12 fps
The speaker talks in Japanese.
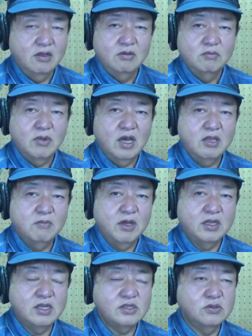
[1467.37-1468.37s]
まあ今
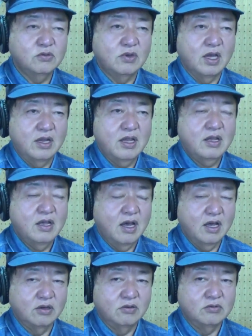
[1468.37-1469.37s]
議長がね、
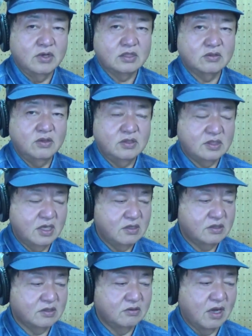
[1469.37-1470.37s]
あの、浦添選
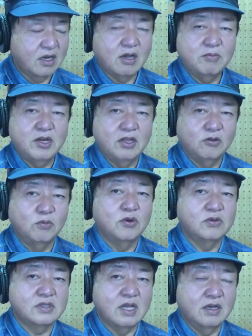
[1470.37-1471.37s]
出の赤嶺
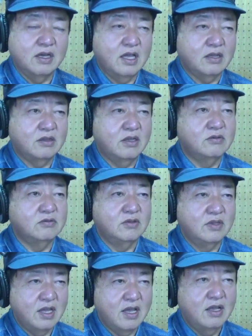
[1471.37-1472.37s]
昇さんがやってる
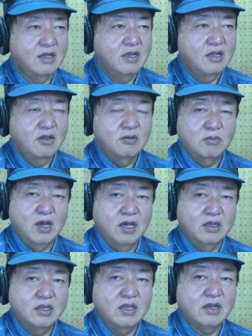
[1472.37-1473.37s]
んで、ま
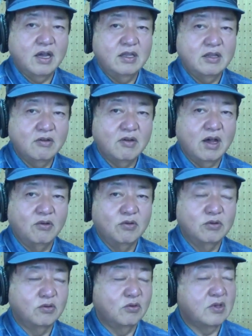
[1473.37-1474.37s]
あ議会では
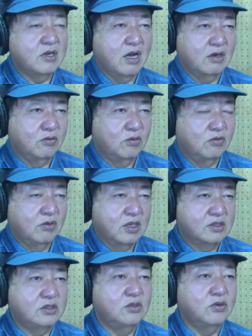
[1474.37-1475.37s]
オール沖縄の方が
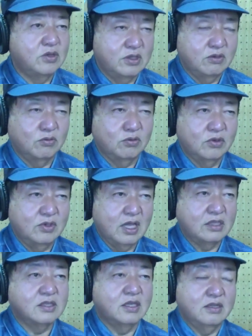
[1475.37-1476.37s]
強いっていうことに
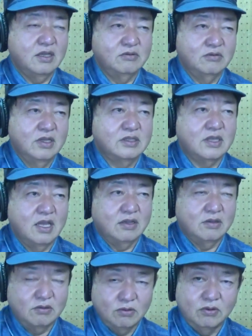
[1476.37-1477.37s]
なっちゃっているんですけれ
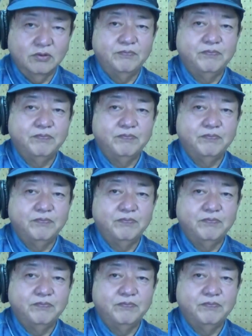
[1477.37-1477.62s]
ど、